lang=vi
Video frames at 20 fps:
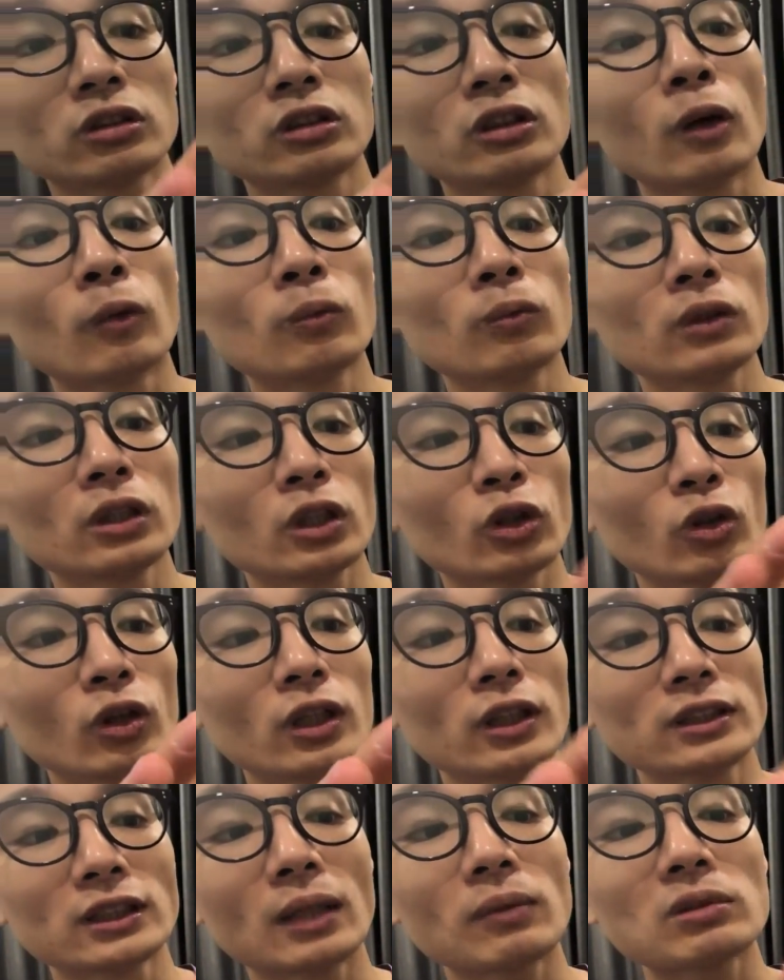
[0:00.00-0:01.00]
giống kiểu
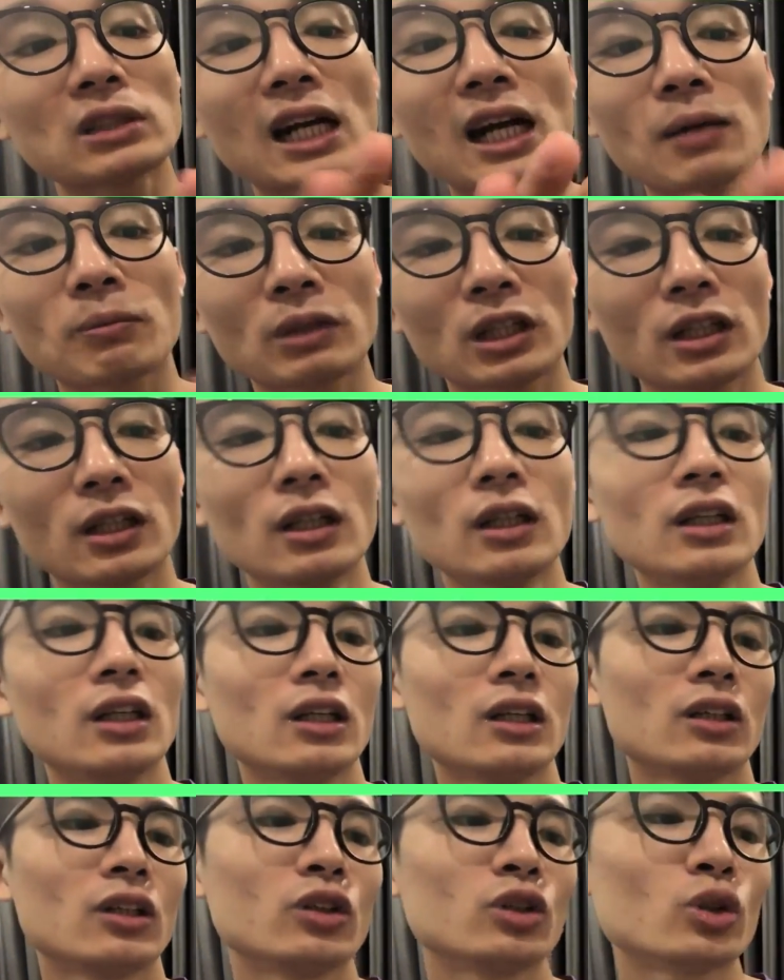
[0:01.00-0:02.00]
hơi giáp giáp ấy.
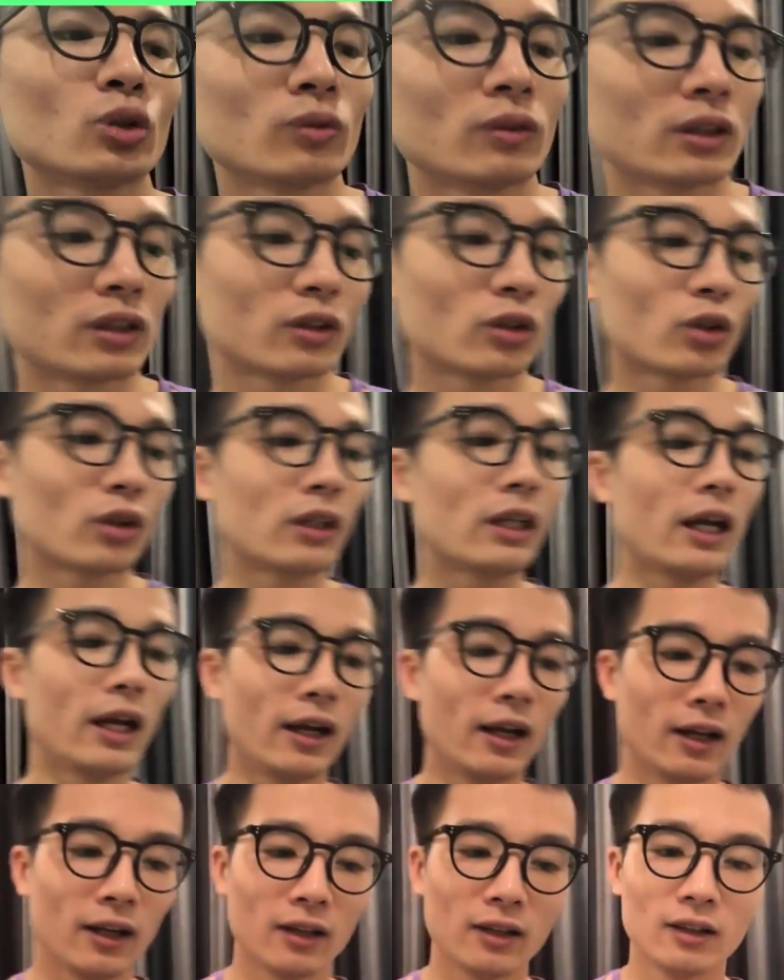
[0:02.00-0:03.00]
nói chung là nó
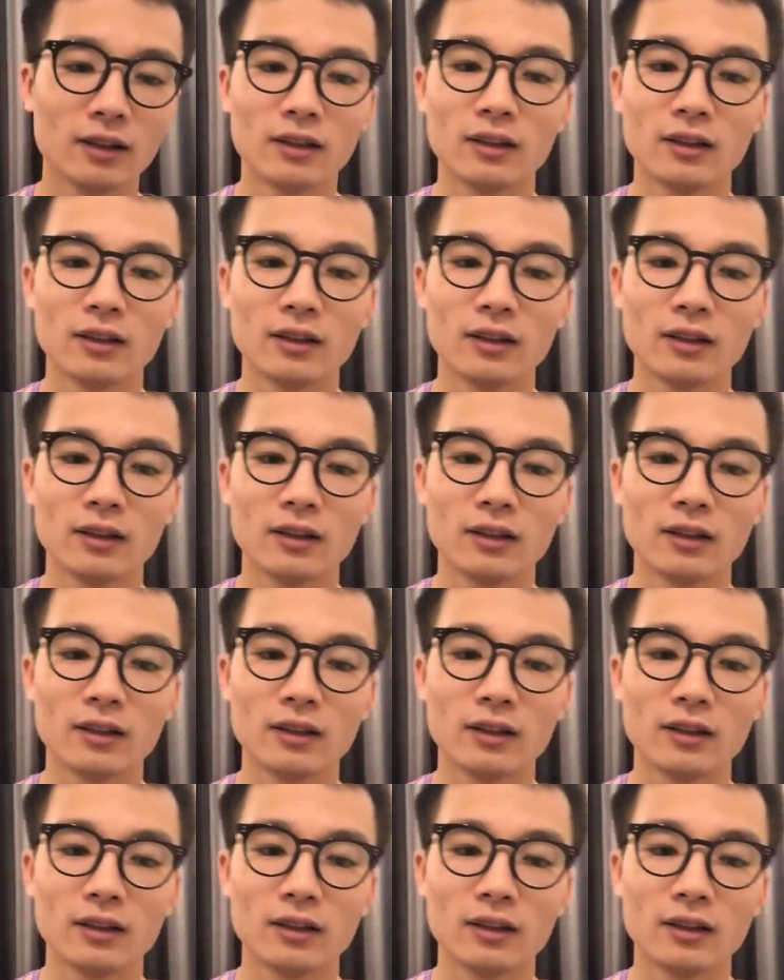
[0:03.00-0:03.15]
để